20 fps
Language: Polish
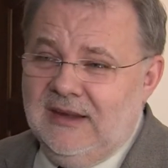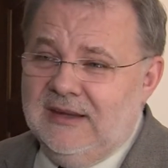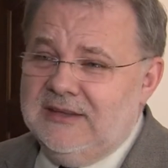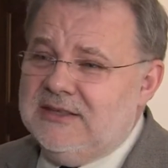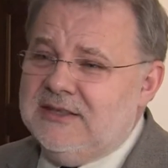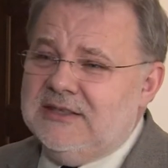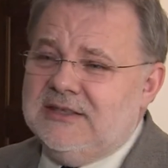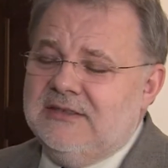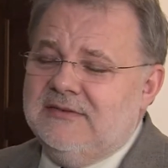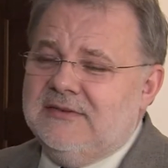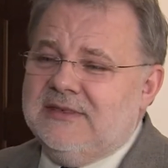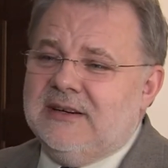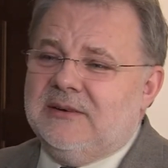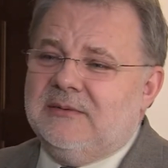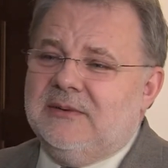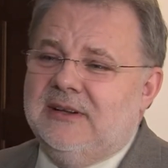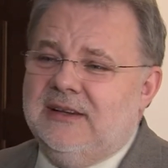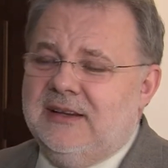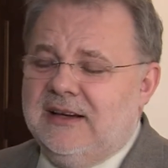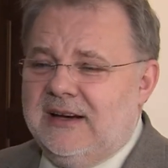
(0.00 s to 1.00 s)
Dzieci w
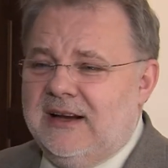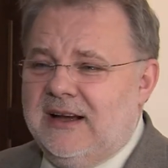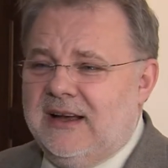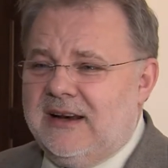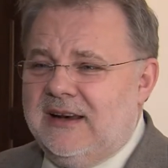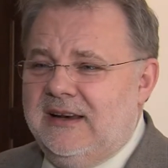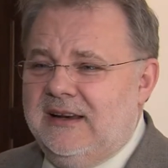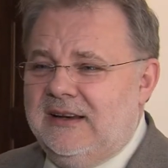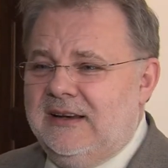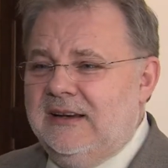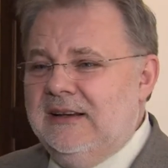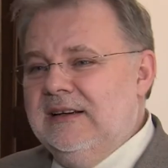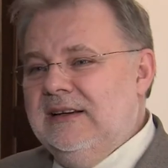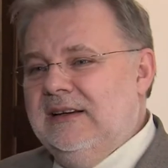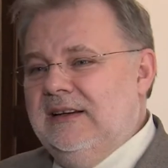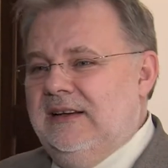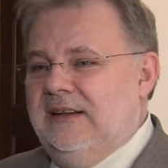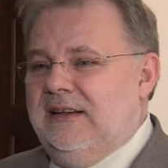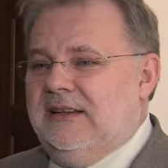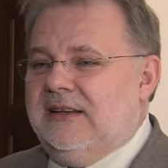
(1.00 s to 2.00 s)
zakładach karnych
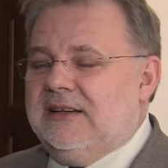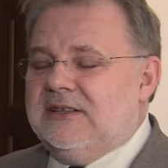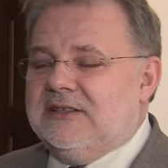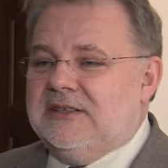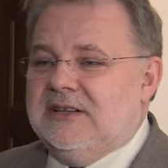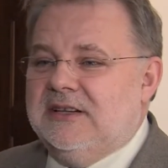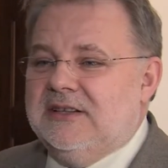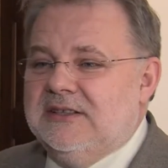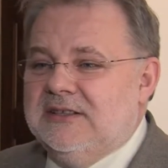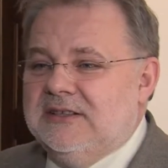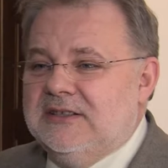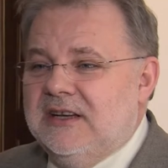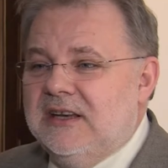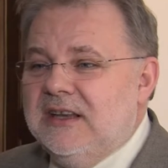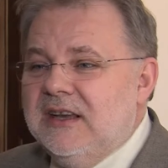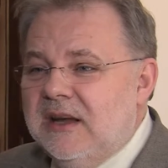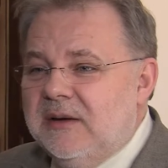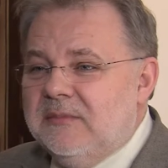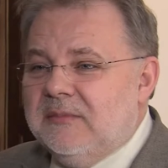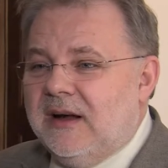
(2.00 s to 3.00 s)
na szczęście
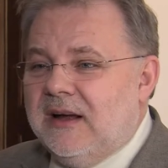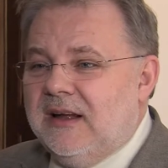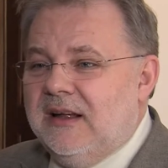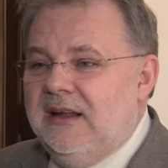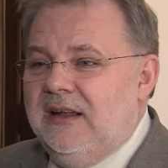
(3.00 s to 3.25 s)
nie ma.